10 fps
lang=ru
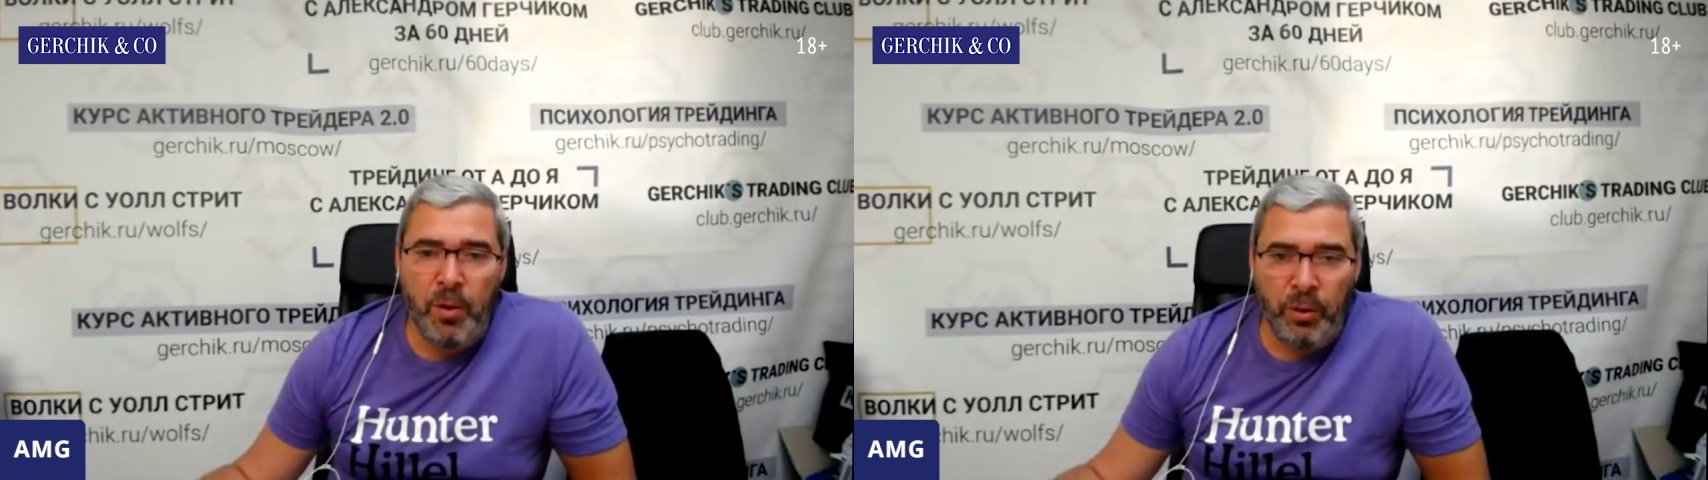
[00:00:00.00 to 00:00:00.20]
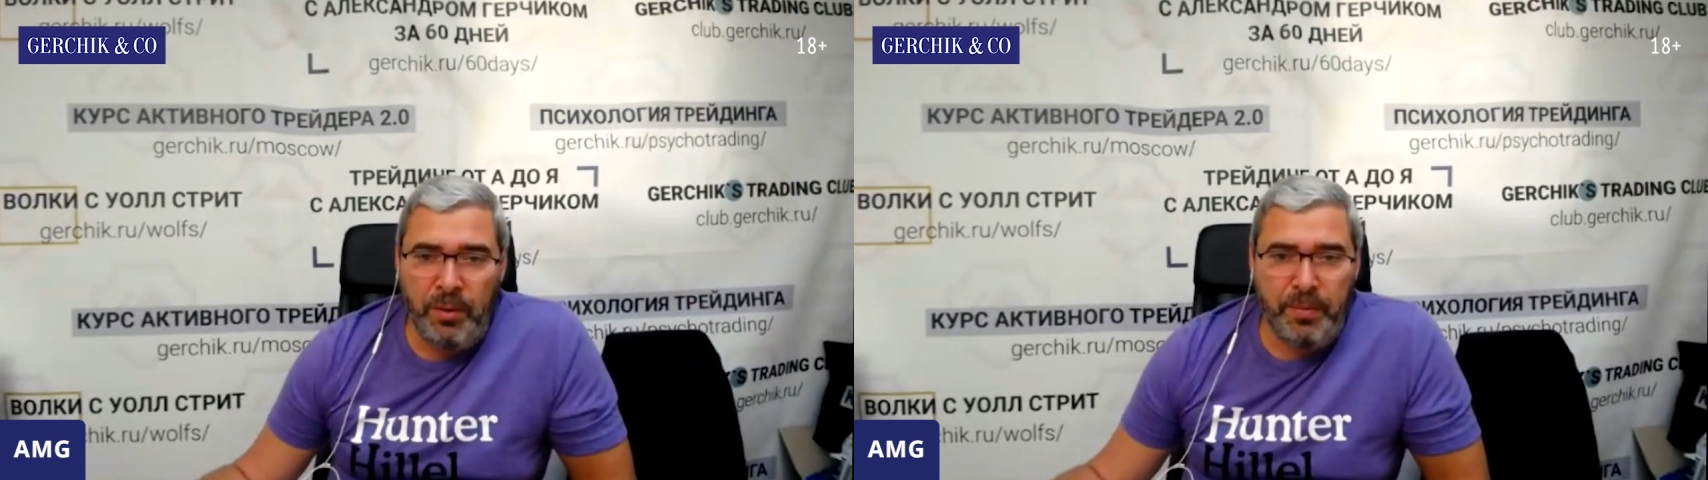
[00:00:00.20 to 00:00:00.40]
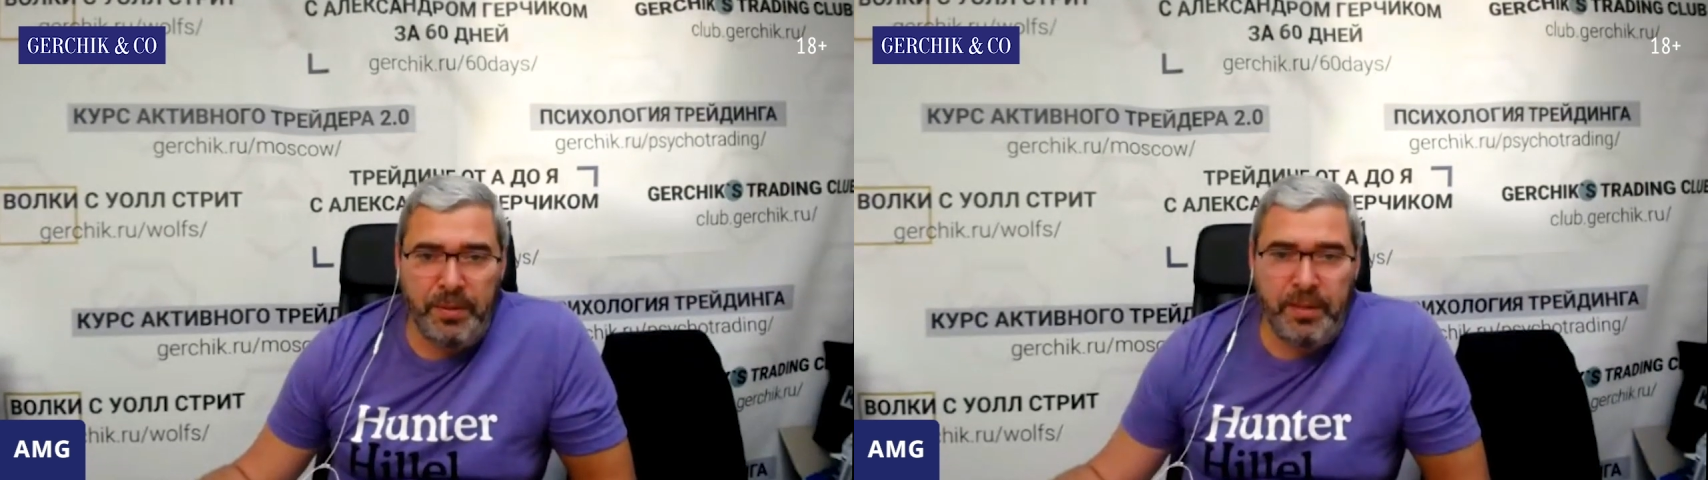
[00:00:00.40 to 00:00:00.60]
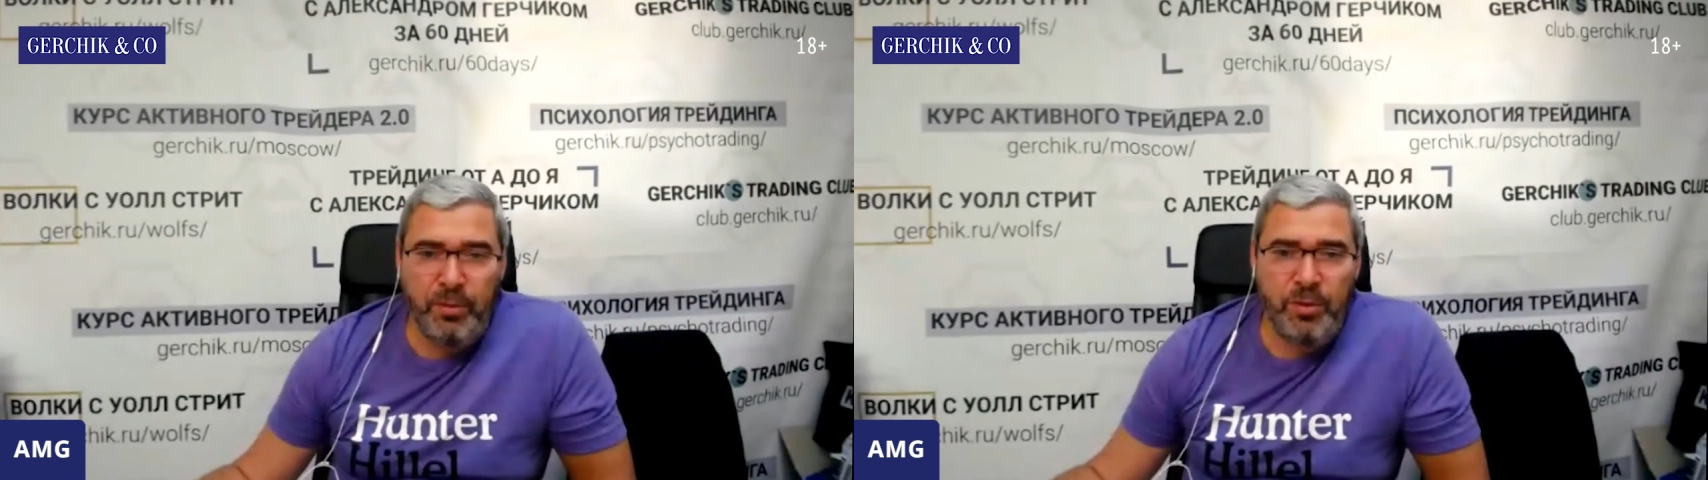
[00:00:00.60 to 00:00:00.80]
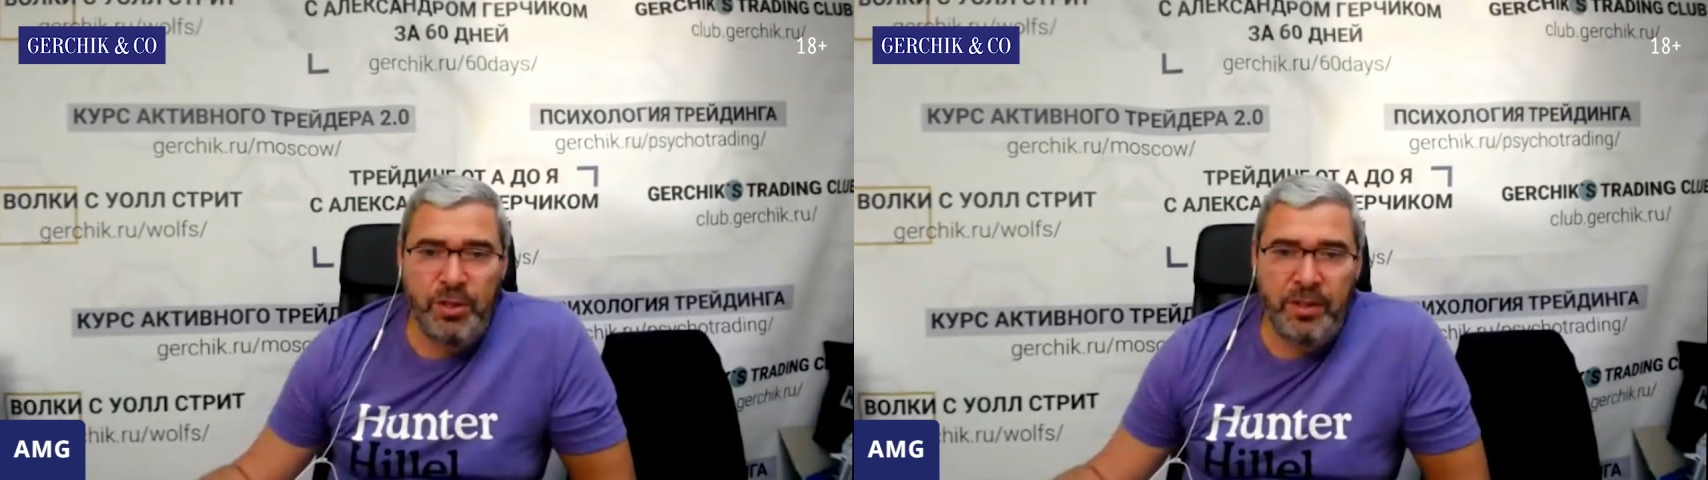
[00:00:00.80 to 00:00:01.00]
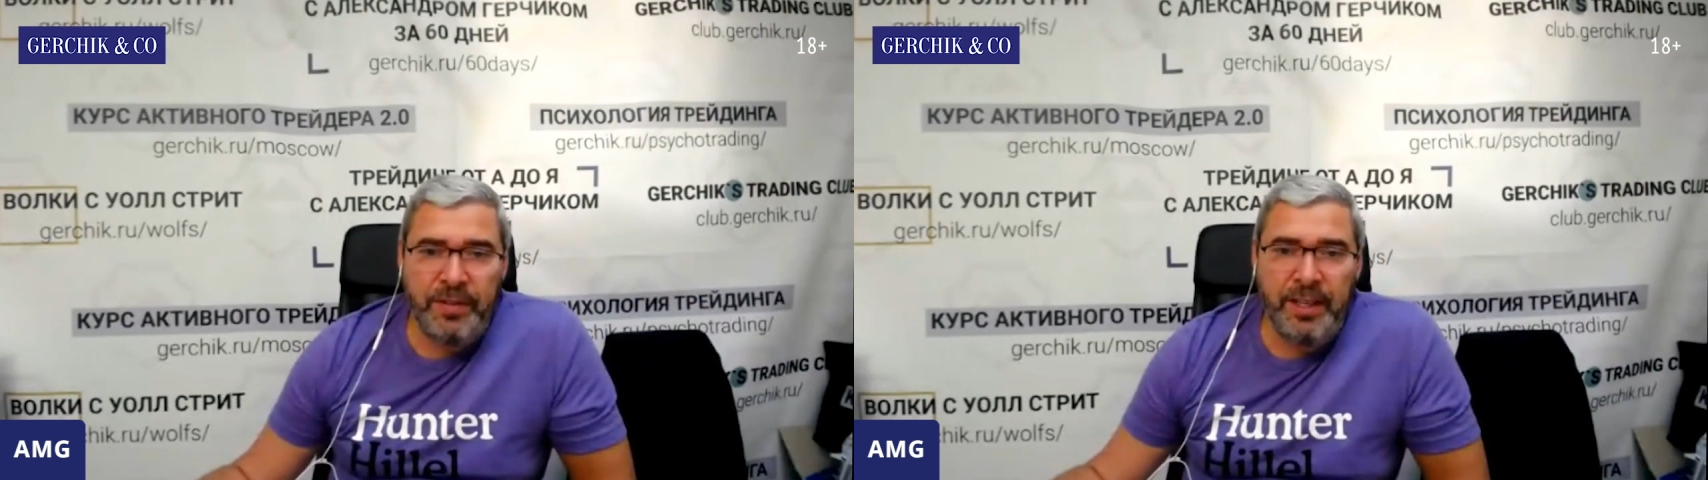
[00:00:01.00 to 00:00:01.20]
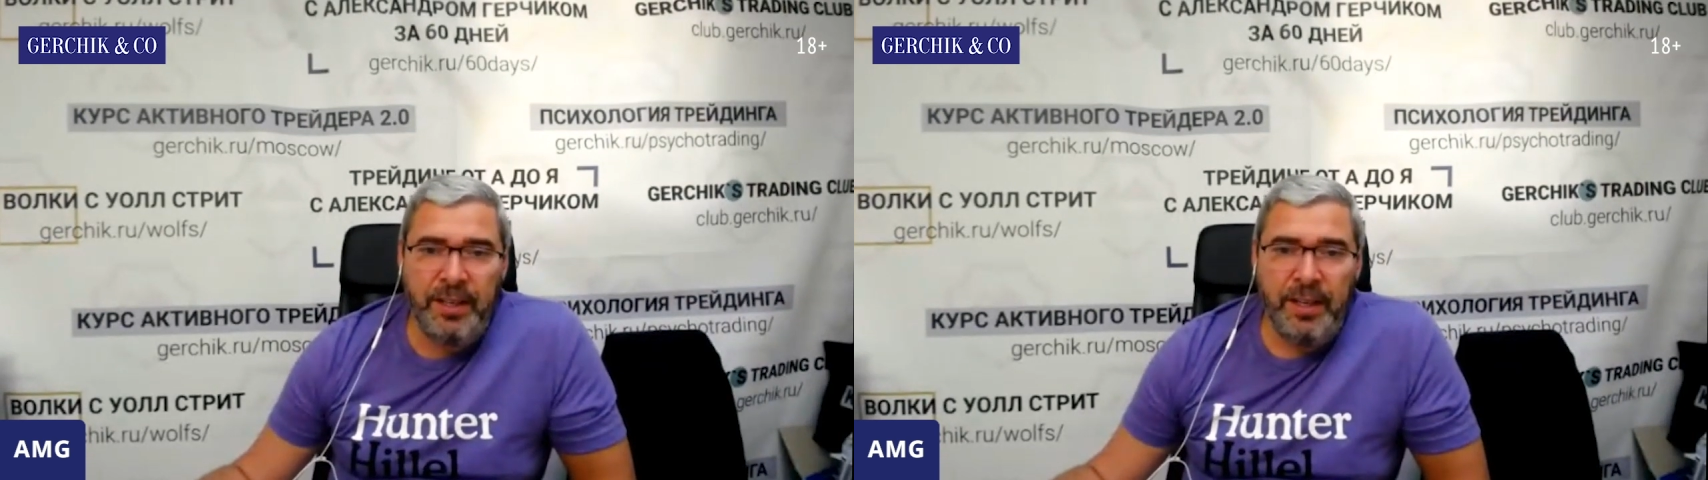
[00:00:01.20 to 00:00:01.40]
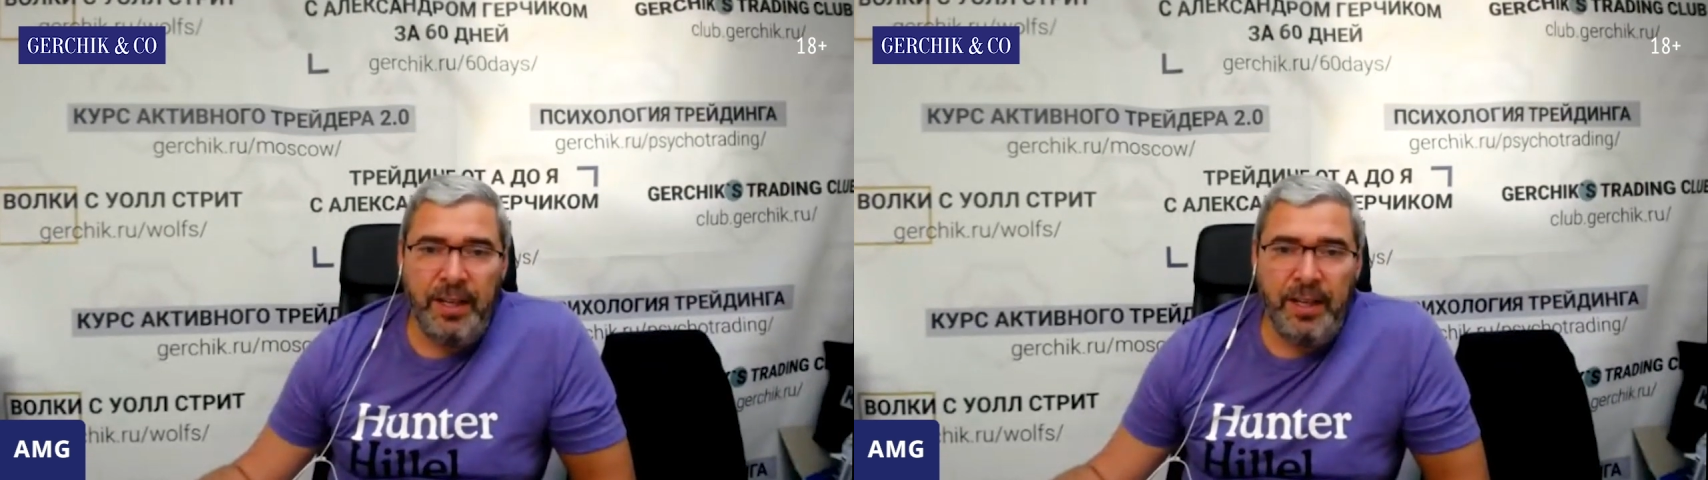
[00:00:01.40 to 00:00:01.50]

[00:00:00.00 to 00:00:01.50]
какой-то подставной человек,